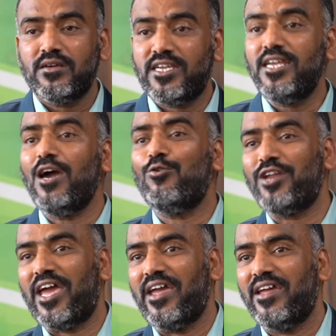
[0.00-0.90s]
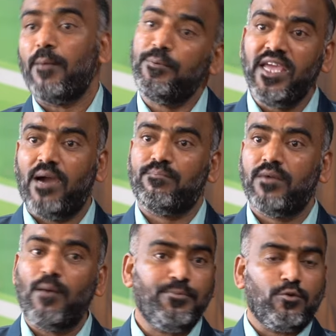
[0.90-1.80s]
गीला होना है अपने आप
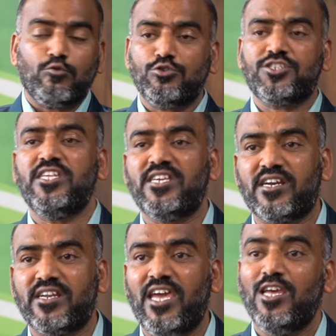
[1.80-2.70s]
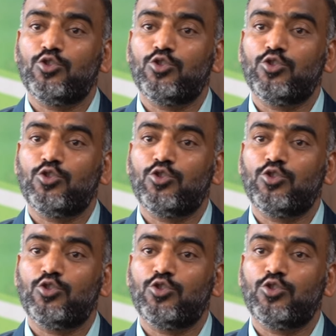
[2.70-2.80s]
आपने को कुछ नहीं करना है